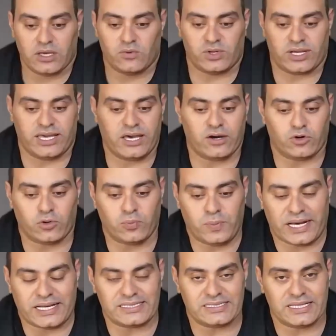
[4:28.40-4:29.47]
والحقيقه اوروبا
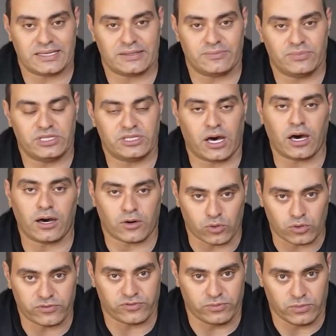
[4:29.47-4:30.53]
حاسه
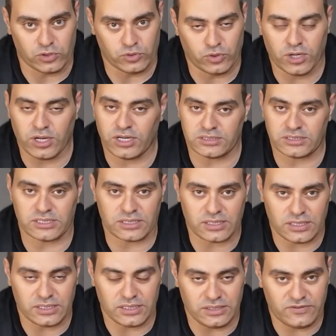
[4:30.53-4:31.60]
بتاخر في الموضوع
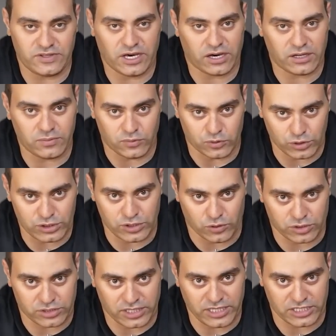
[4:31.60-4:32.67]
خاصه ان في حرب روسيا
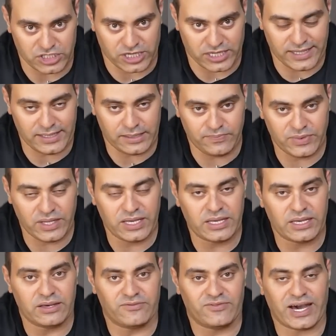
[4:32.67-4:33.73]
اوكرانيا شغاله
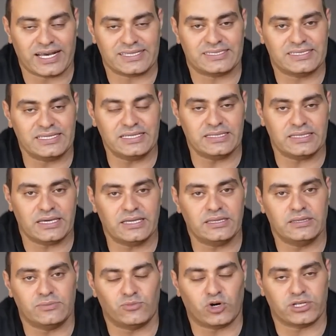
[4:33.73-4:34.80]
فحاسين
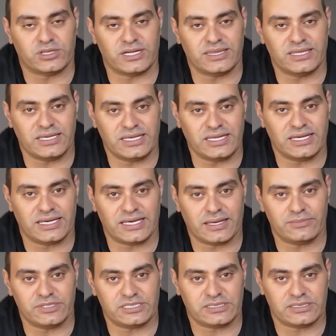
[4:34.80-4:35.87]
ان مقاتلات الجيل
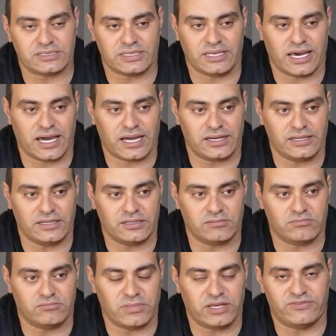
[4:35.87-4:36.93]
الخامس يعني
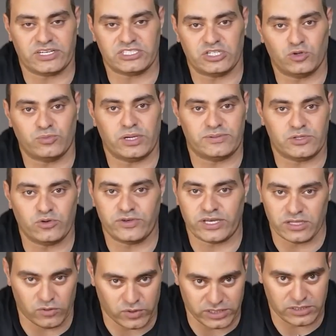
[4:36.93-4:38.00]
ما ينفعش ان هم يبتدوا فيها
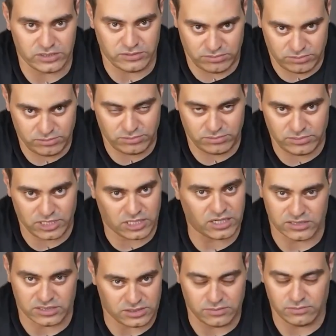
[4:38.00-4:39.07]
دلوقتي
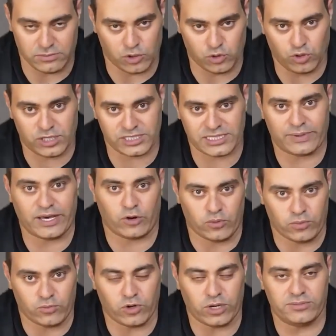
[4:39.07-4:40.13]
خلاص الموضوع
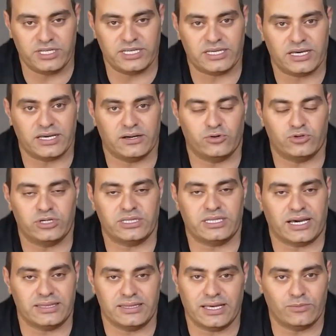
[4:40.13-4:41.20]
سبقهم وامريكا اوريدي
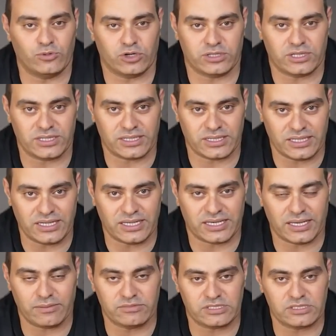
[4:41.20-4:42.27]
عندها مقاتلات الجيل
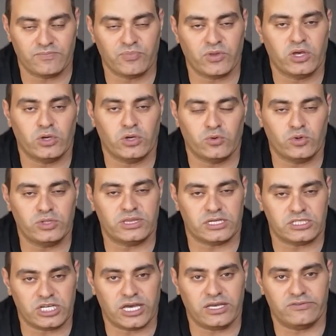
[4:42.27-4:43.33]
الخامس وانت
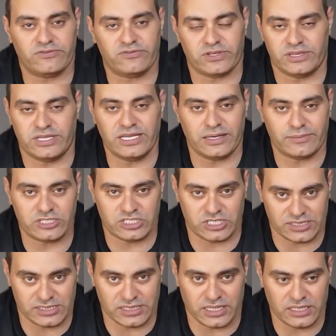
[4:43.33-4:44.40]
شايف الدنيا ماشيه
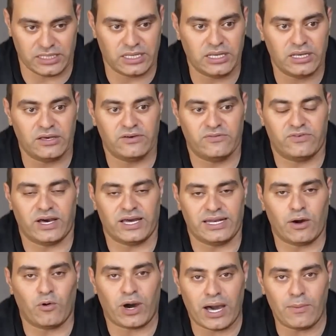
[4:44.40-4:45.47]
ازاي
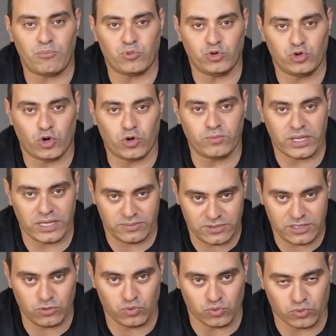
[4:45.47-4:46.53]
فلو حبوا ان هم
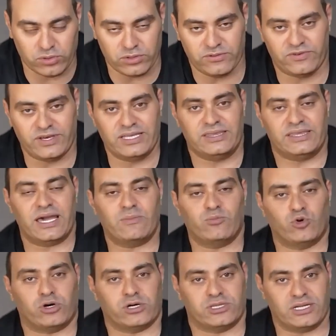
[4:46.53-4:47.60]
يبتدوا في انتاج
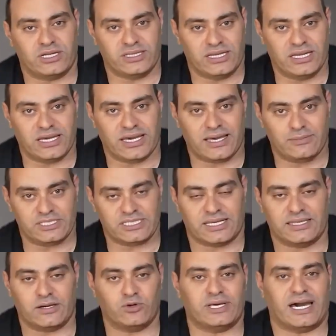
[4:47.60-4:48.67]
مقاتله جيل خامس
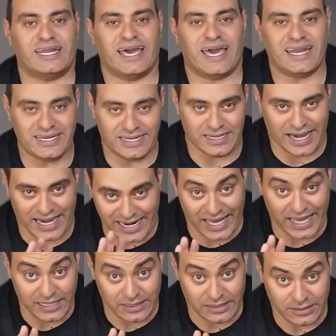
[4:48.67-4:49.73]
هتاخد على الاقل على
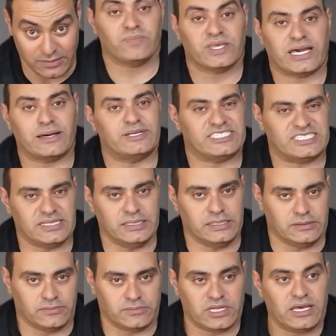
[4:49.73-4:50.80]
الاقل خمس
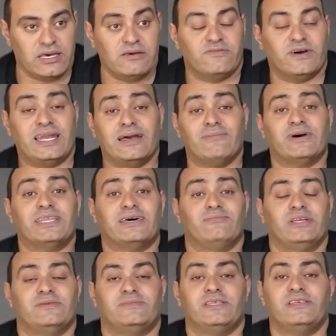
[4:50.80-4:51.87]
سنين فقال لك بدل
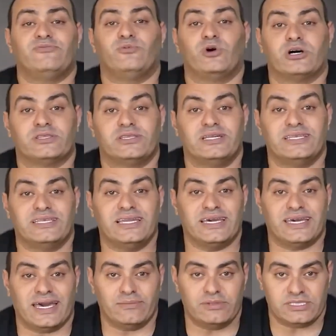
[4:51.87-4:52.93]
ما نبتدي في مقاتله جيل
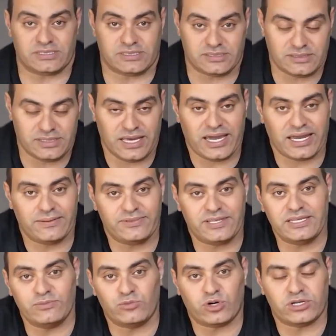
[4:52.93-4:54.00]
خامس
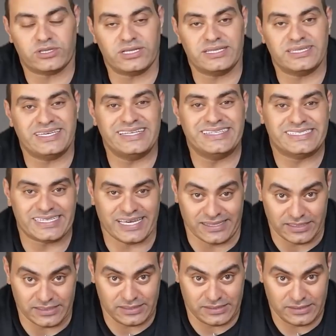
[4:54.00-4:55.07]
هنبتدي مقاتله جيل
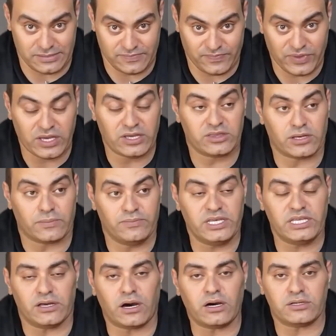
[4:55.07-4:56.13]
سادس طب
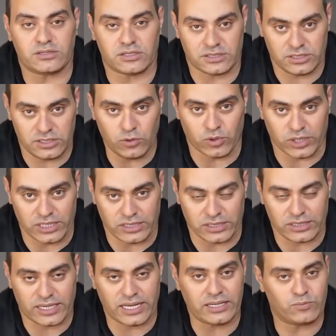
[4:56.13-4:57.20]
مين اكتر دول
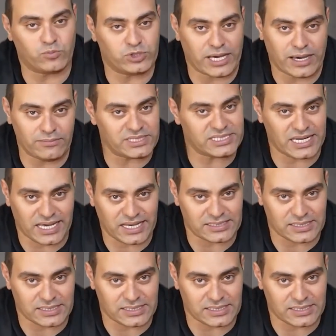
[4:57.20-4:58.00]
كانت متحمسه لحاجه